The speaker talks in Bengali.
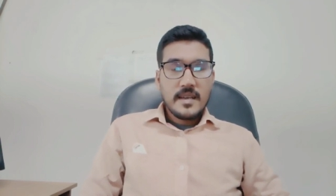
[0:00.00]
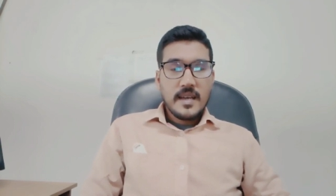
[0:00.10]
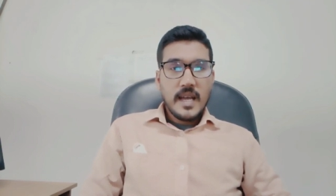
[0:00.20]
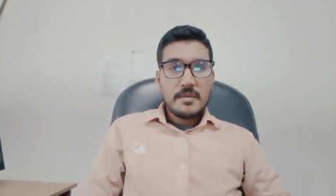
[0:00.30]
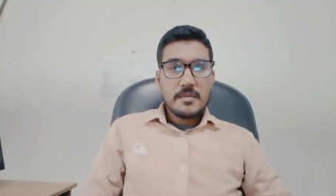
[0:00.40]

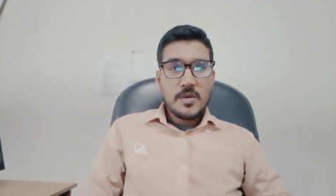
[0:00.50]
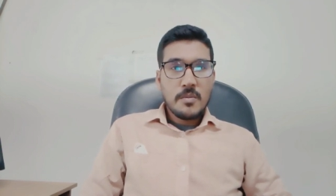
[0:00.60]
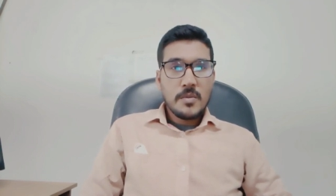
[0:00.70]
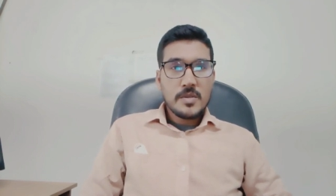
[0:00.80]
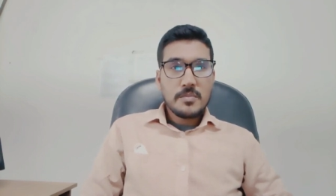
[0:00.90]
আমি
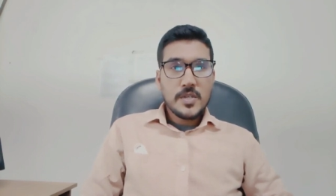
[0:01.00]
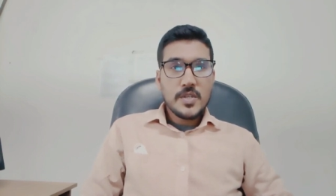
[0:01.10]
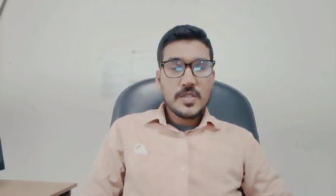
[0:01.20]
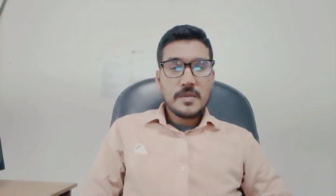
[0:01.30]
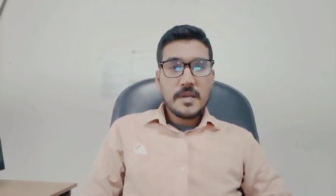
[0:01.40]
মোহাম্মদ
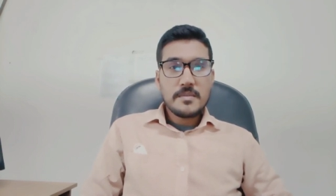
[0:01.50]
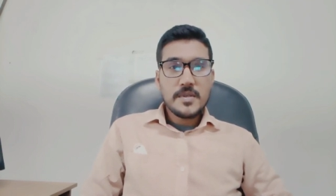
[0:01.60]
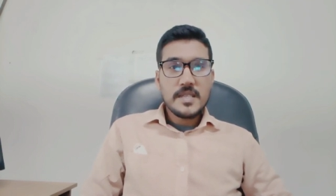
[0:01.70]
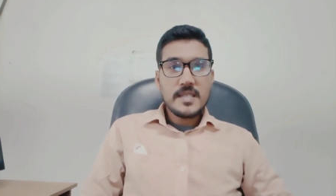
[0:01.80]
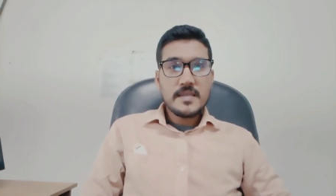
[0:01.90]
মনিরুজ্জামান
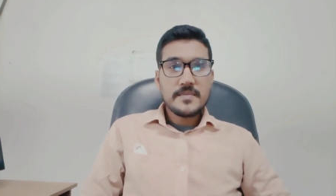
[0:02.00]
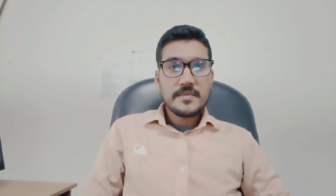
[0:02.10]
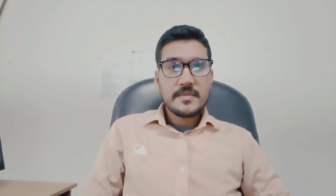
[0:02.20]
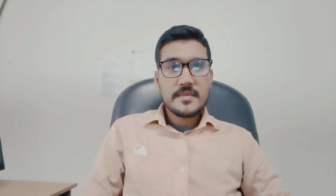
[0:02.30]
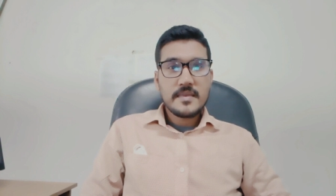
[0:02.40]
মনির
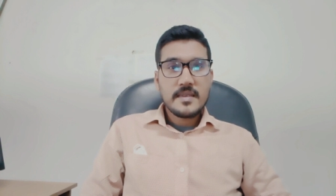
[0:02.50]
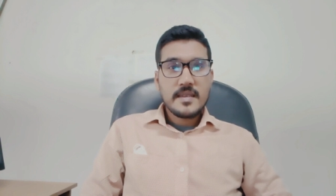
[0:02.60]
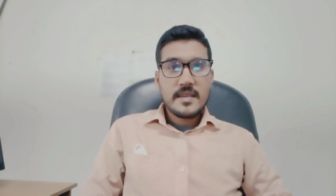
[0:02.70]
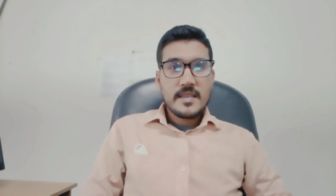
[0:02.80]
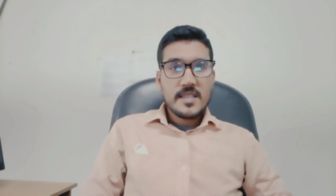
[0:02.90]

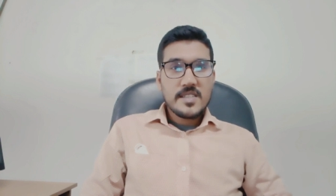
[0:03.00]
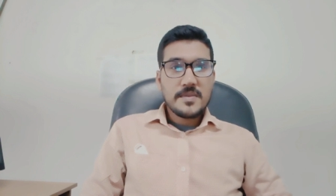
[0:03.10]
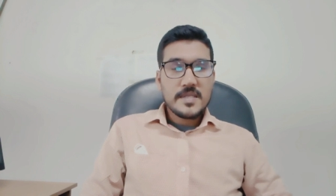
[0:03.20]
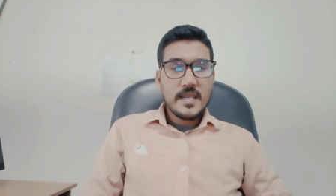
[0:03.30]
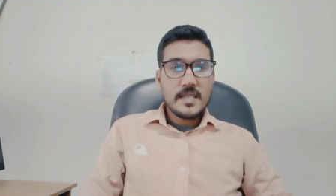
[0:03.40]

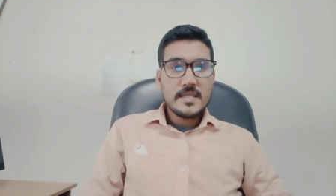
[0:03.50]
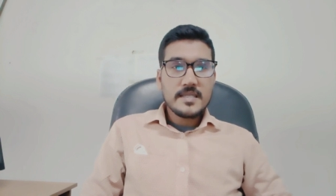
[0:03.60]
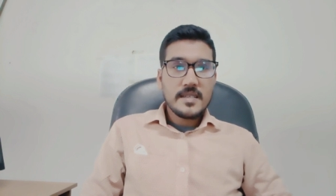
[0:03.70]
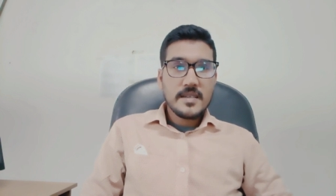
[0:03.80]
স্পেশালিস্ট